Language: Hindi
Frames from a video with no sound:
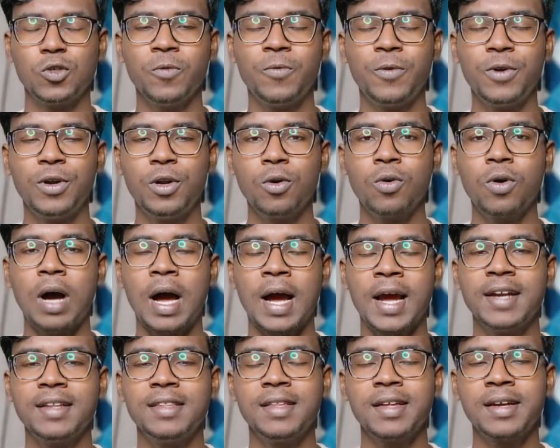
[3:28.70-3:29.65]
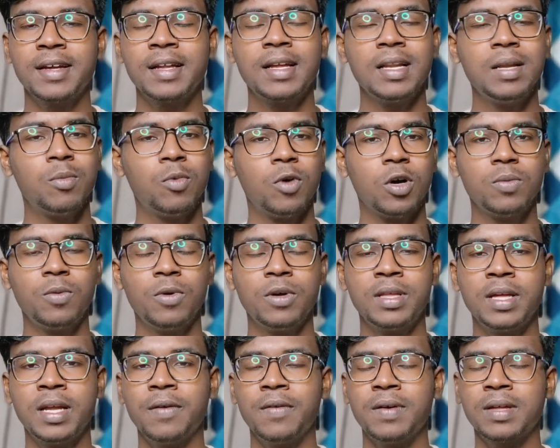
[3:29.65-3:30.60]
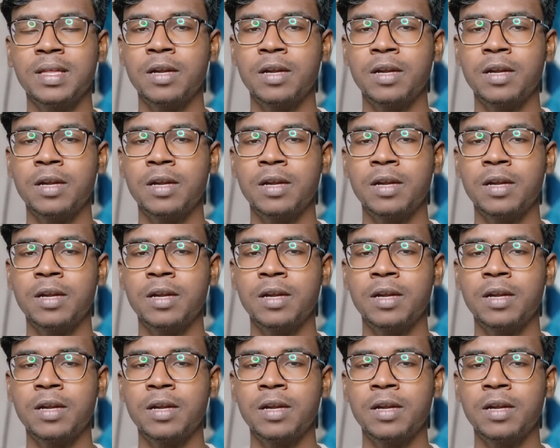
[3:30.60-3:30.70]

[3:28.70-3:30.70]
वीडियो को आखिर तक देखने के लिए बहुत बहुत धन्यवाद अगर